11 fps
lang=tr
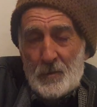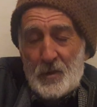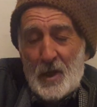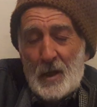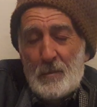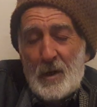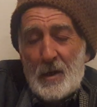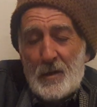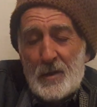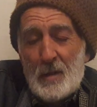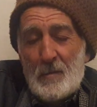
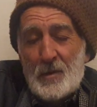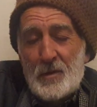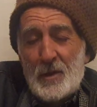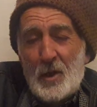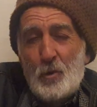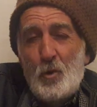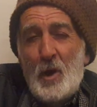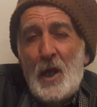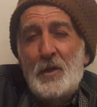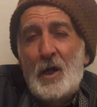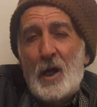Diyarbakır semasında
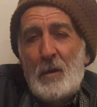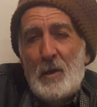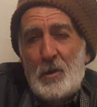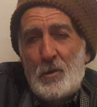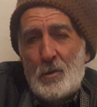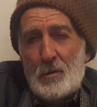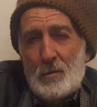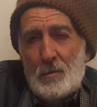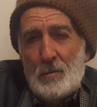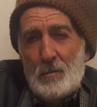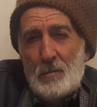dünyayı takip ediyor.
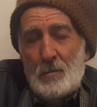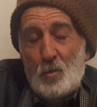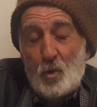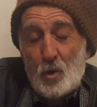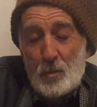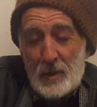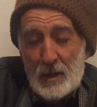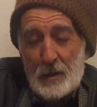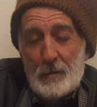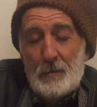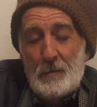Bunu
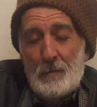bilin.